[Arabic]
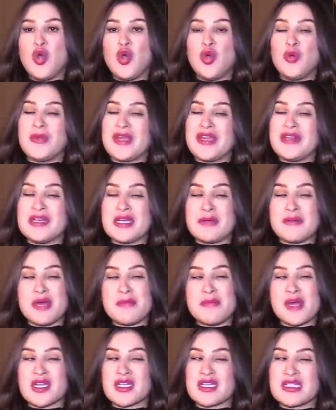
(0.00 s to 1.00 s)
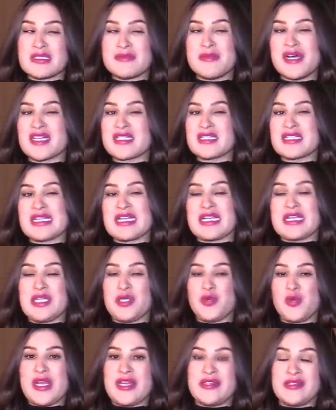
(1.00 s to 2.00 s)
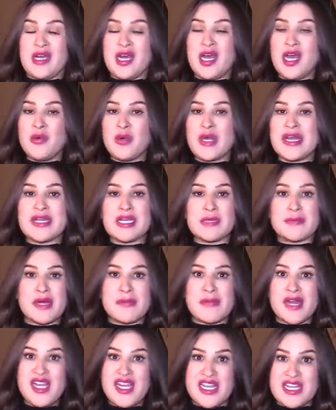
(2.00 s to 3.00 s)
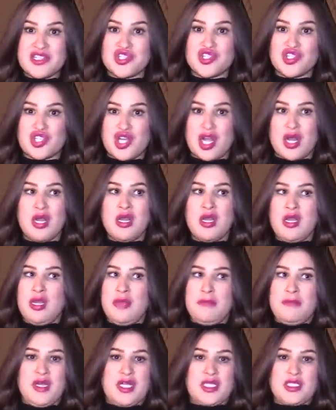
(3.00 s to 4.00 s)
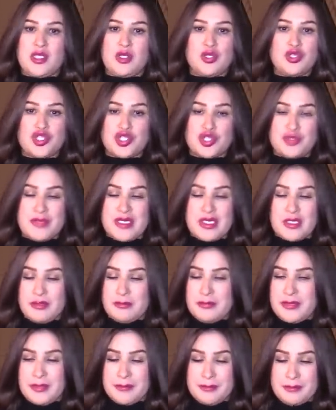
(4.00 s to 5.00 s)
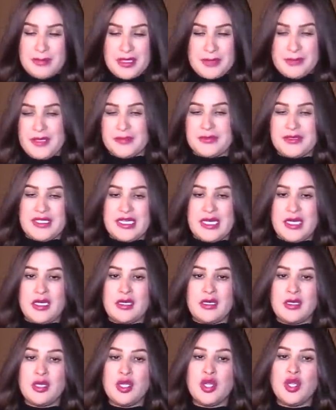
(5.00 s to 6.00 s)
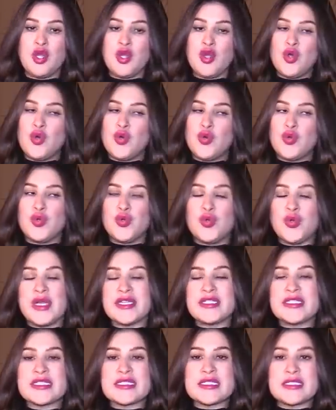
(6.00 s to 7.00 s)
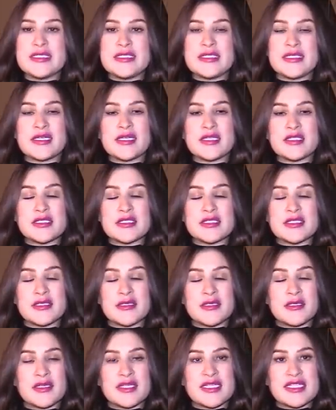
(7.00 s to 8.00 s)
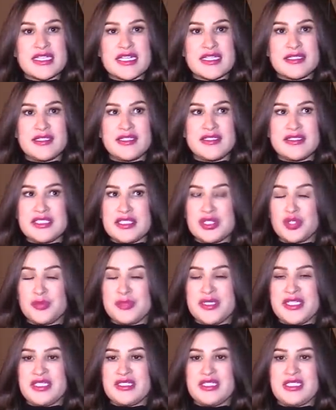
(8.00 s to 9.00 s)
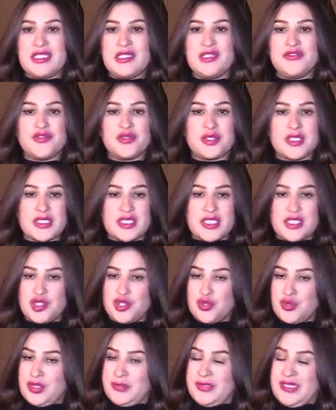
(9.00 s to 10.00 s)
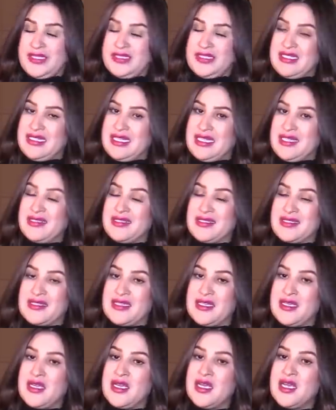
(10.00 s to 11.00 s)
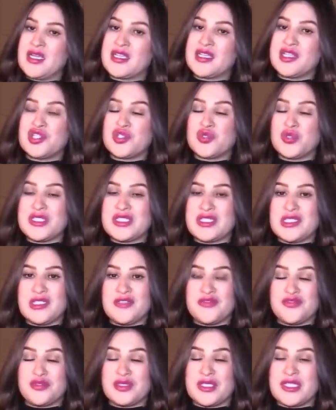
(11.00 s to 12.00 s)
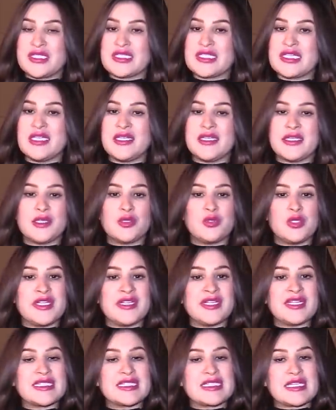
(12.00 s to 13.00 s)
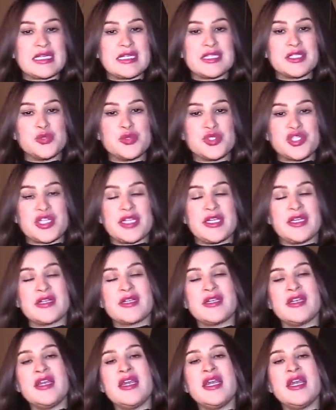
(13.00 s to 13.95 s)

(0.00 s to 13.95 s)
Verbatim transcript: وبان ماما كتمارس القواده وانا ماما حاجه ما كتخرجش من من, من باب الدار وهذيك السيده كت كتهددني يوميا التليفونات كيجوني من عند الناس كيجوني التليفونات كاين اللي كيقول لي نخسر لك وجهك